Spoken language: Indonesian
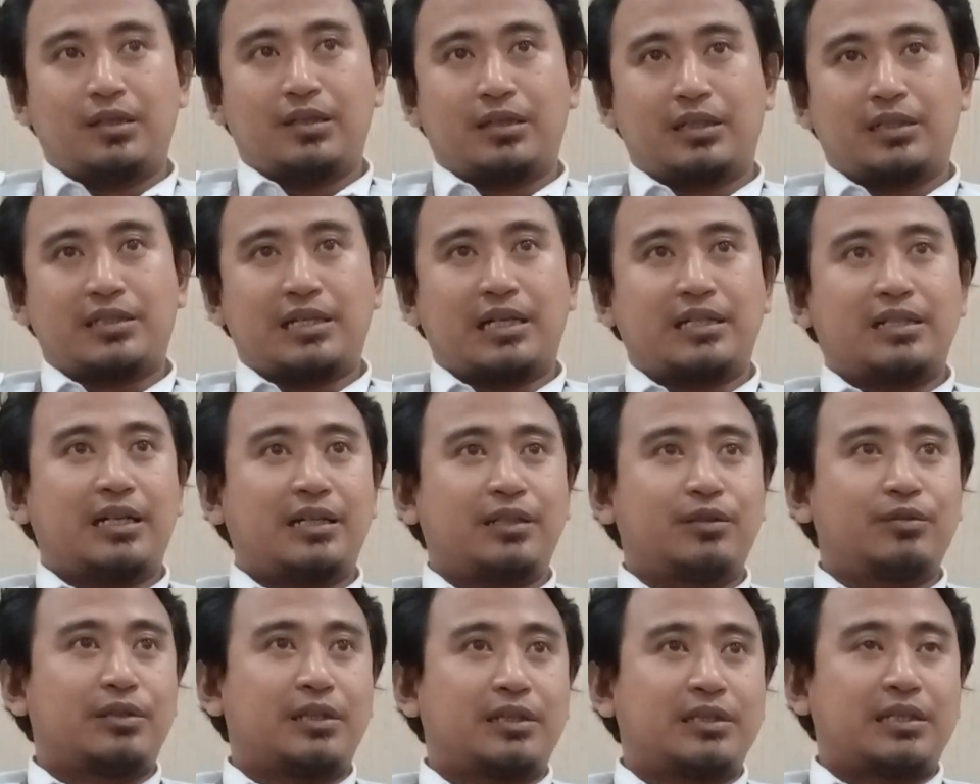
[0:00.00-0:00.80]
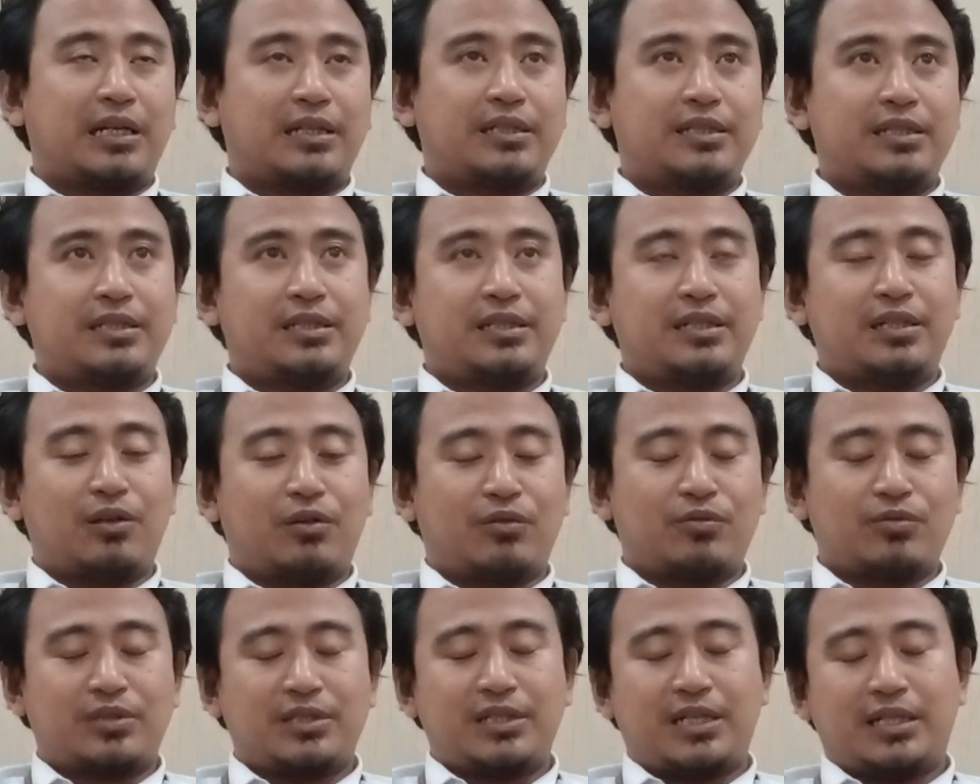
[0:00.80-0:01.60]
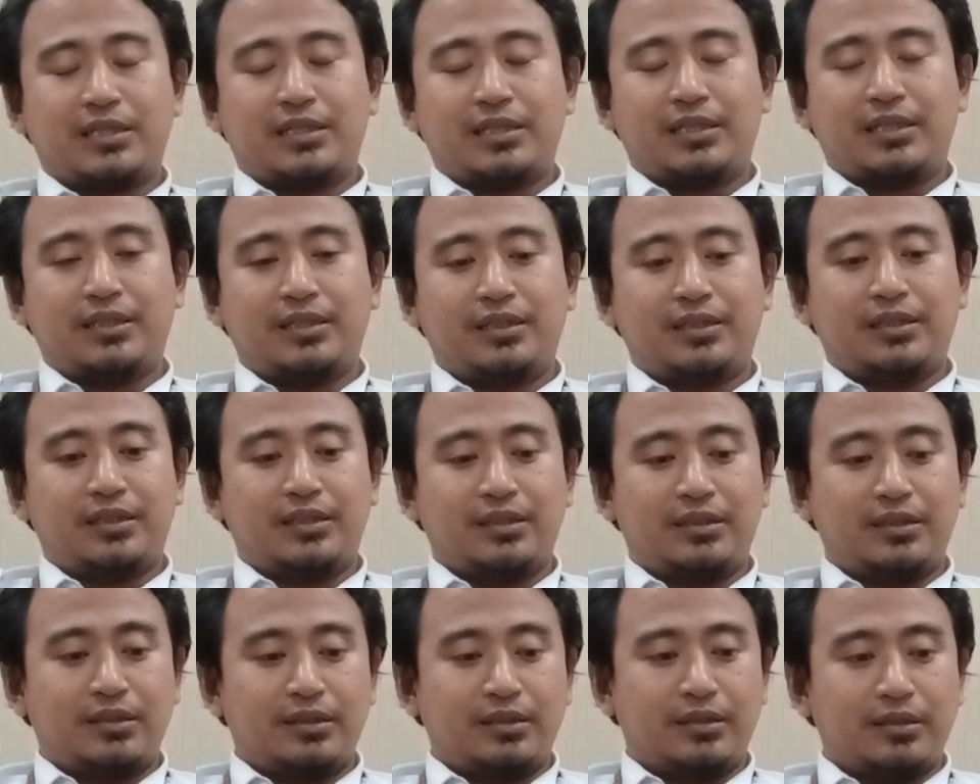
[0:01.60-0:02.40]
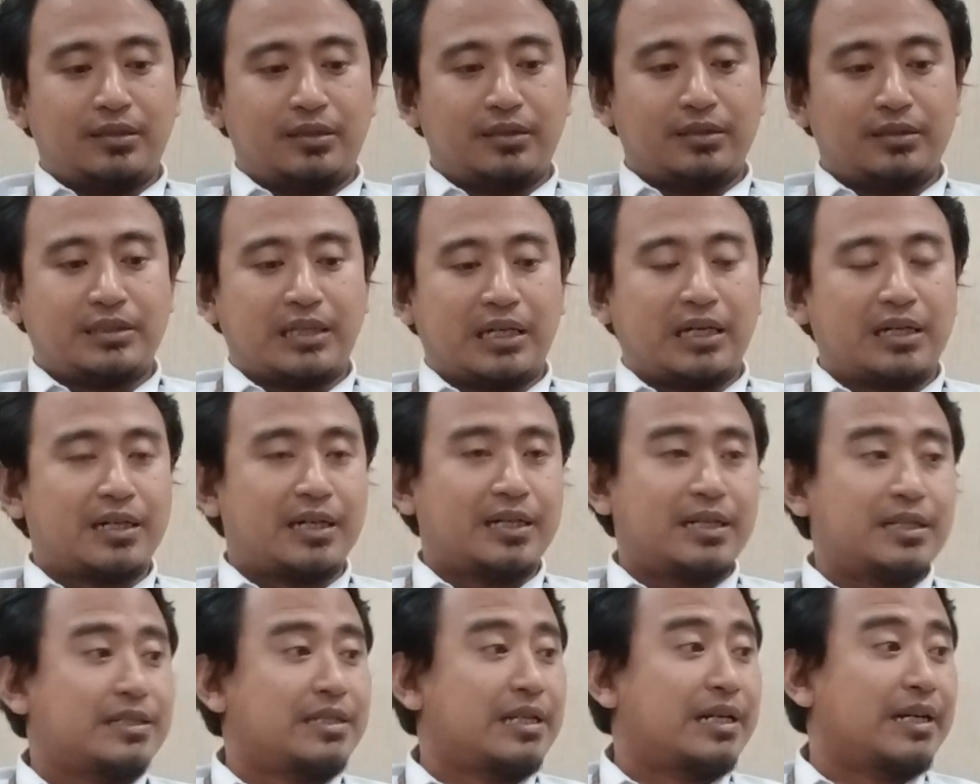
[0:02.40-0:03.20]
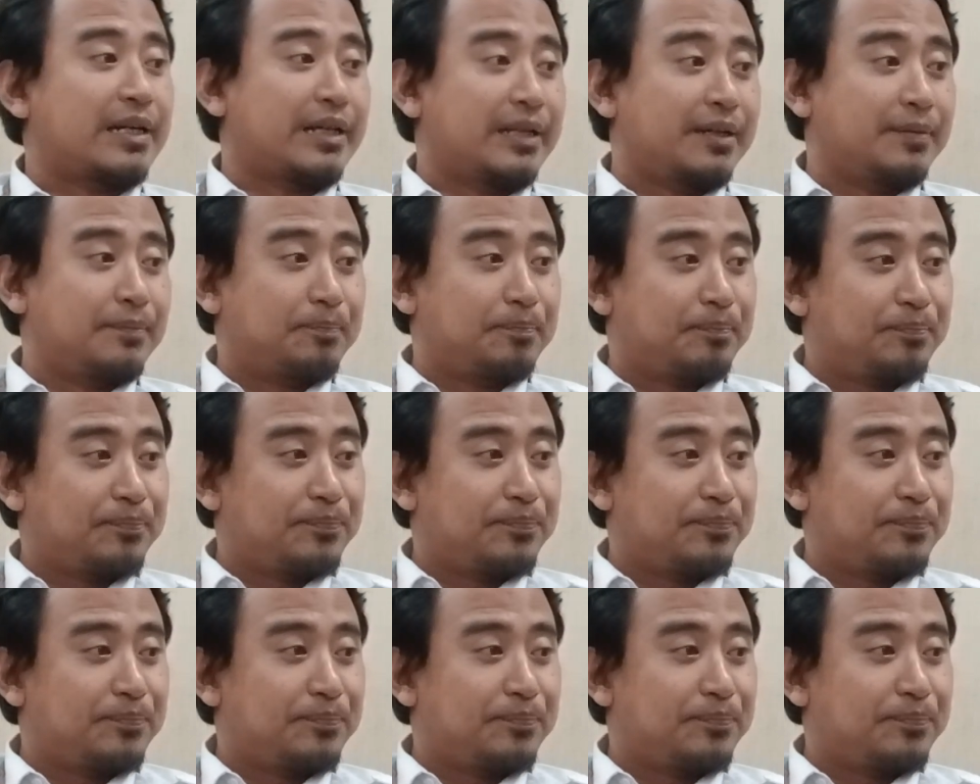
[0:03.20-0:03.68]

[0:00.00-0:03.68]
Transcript: Kejadian itu terjadi di lokusnya di Jalan Raya Jengi.